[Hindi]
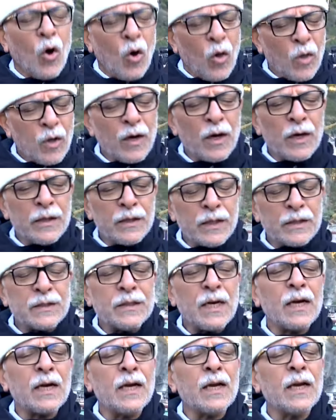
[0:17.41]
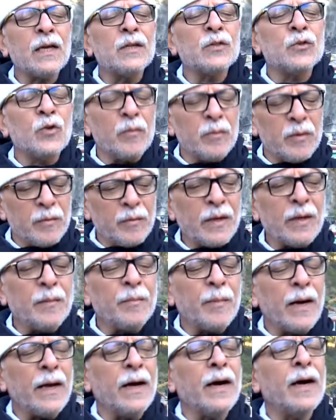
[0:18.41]
और अंदर जाकर के जो अभी मैंने
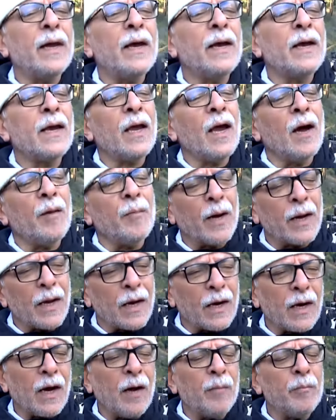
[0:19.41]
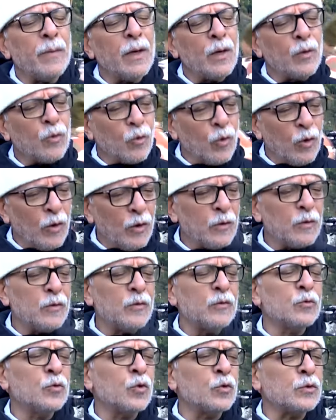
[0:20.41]
पाया है कि हमारा काम बिल्कुल
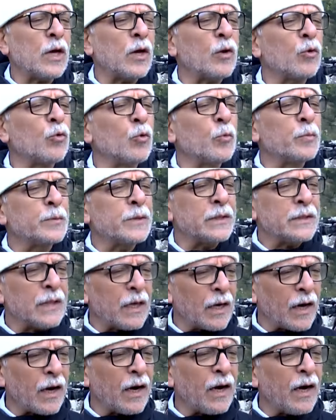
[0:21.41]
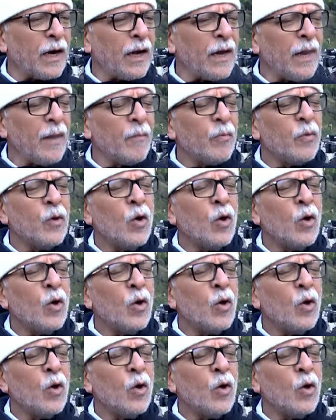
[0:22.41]
सुचारू रूप से चल रहा है